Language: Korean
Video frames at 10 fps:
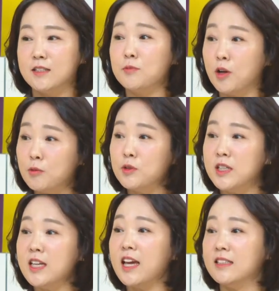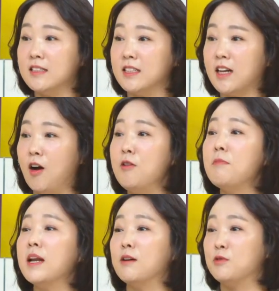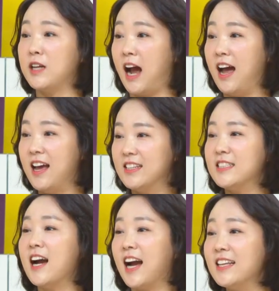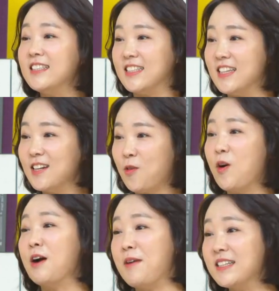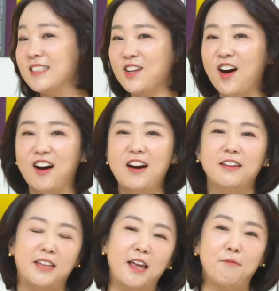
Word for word: 지금 여러분들 이 얘기 들으니까 얼마나 우리가 심각한지 공감하시죠? 네, 네